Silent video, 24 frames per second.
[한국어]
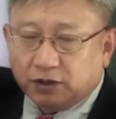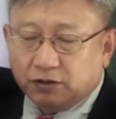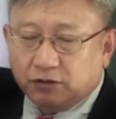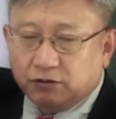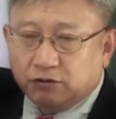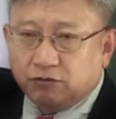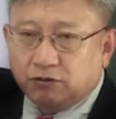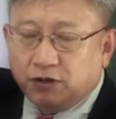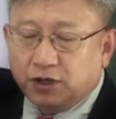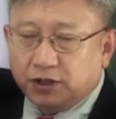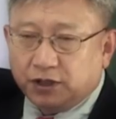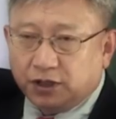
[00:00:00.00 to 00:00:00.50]
그
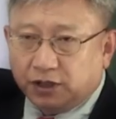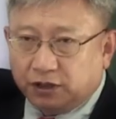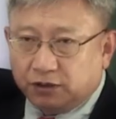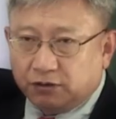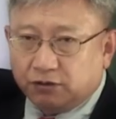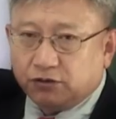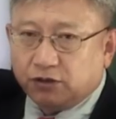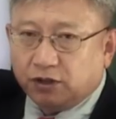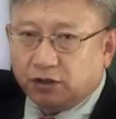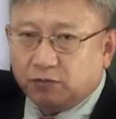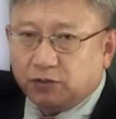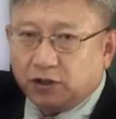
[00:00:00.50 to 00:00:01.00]
후에 이제
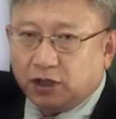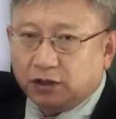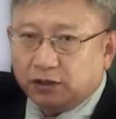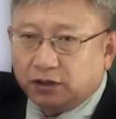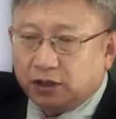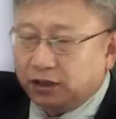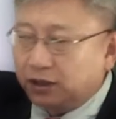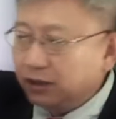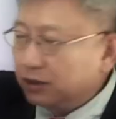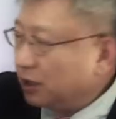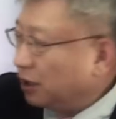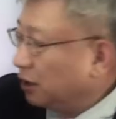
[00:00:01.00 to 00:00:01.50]
기술적인
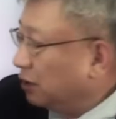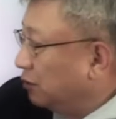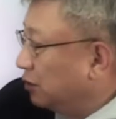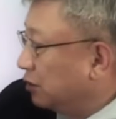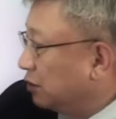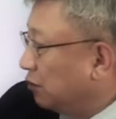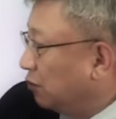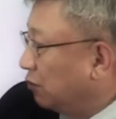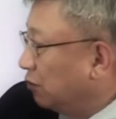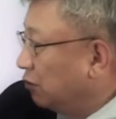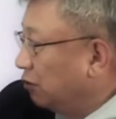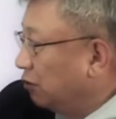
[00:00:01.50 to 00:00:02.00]
발달이 생기면서